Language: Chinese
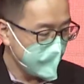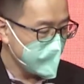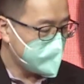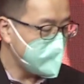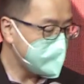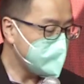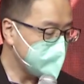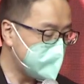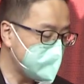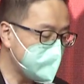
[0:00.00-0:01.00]
所以母
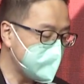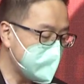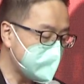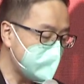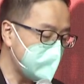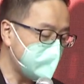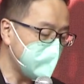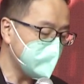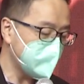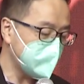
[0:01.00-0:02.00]
亲们在这一
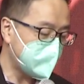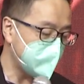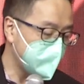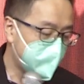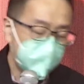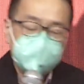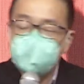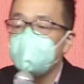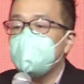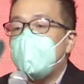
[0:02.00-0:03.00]
边，真的
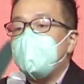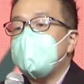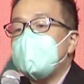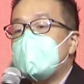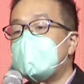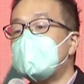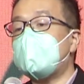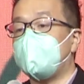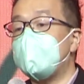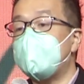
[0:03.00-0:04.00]
是他们的影
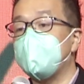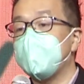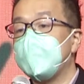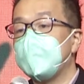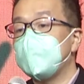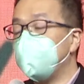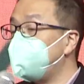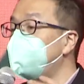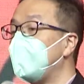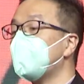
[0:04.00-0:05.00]
响力是
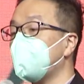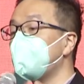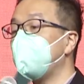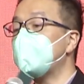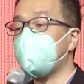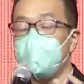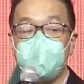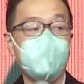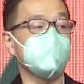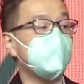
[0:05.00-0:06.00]
非常非常
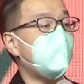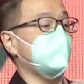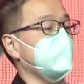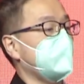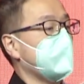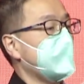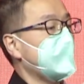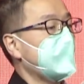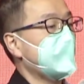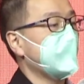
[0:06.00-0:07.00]
庞大的。
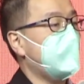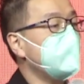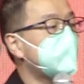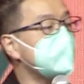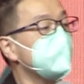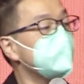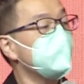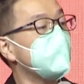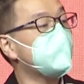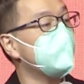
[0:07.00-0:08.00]
而这就是
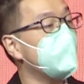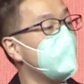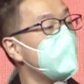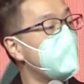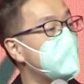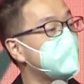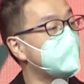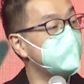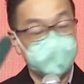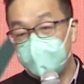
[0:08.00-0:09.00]
为什么我们每一
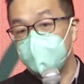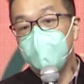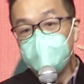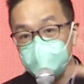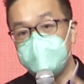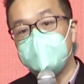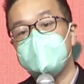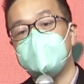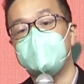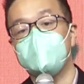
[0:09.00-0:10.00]
次想到母亲
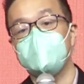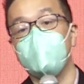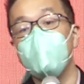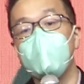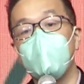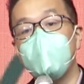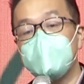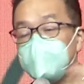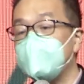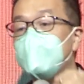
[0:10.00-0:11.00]
节的时候，我们会
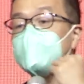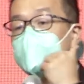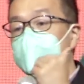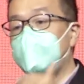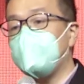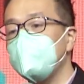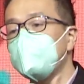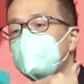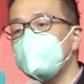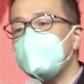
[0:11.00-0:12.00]
这个样子的感动，
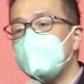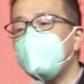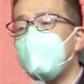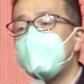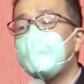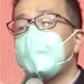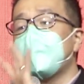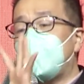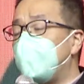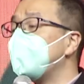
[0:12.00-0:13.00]
就是因为
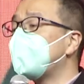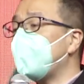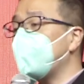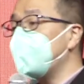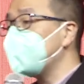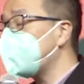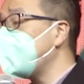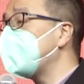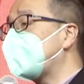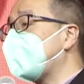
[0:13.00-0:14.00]
他们在我们生
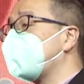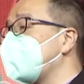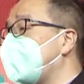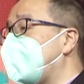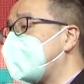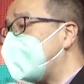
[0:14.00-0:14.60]
命当中那的